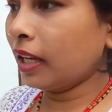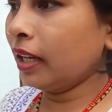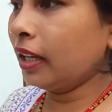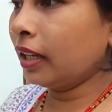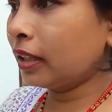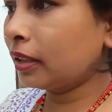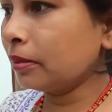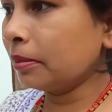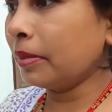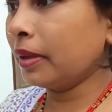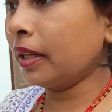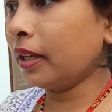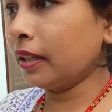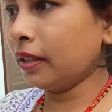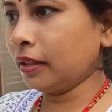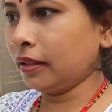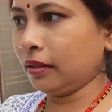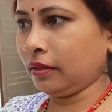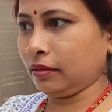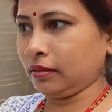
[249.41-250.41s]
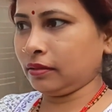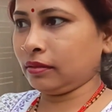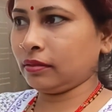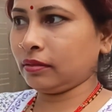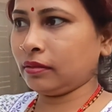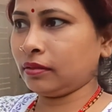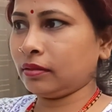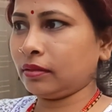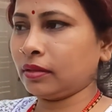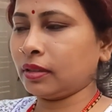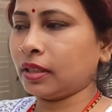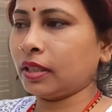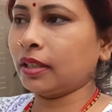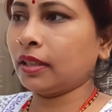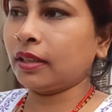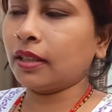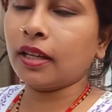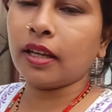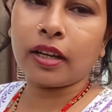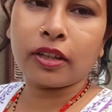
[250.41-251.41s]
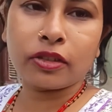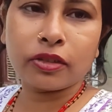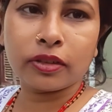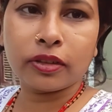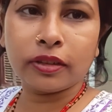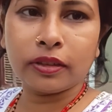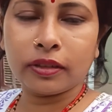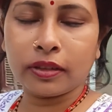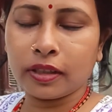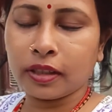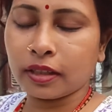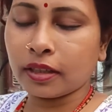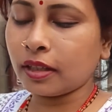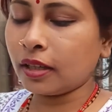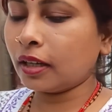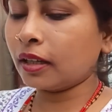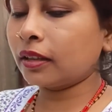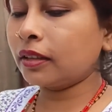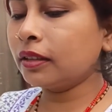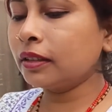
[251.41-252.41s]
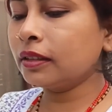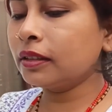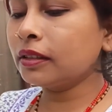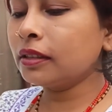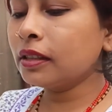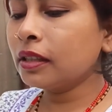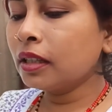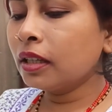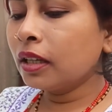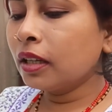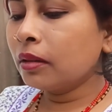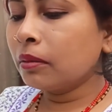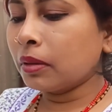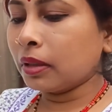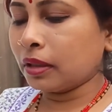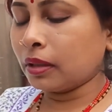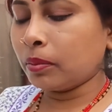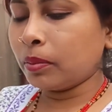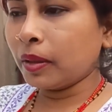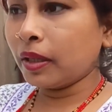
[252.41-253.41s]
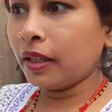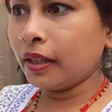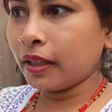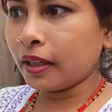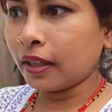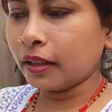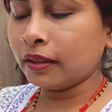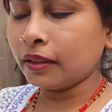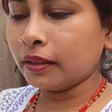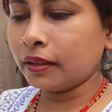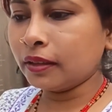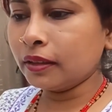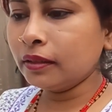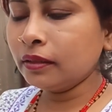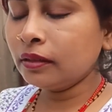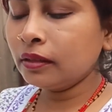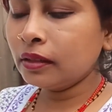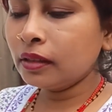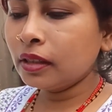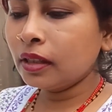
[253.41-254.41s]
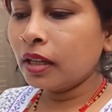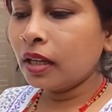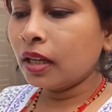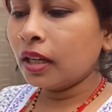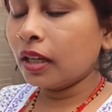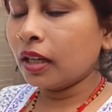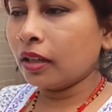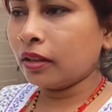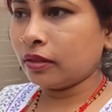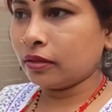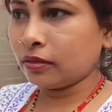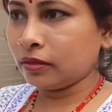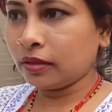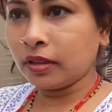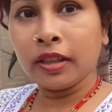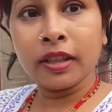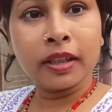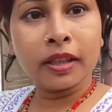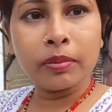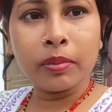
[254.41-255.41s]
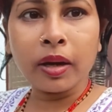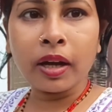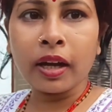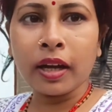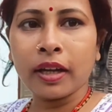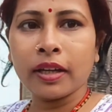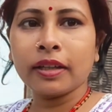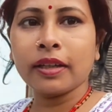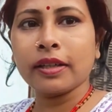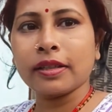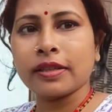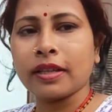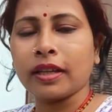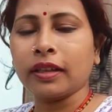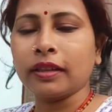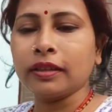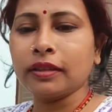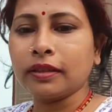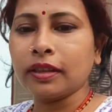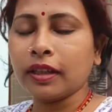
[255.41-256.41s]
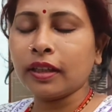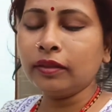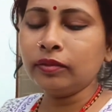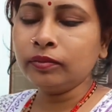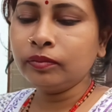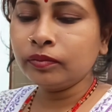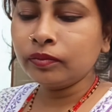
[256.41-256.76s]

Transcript: एक मेरी किरदार जो किरदार थी मतलब तो पहले रहती थी और उन्हीं के भाई का शादी था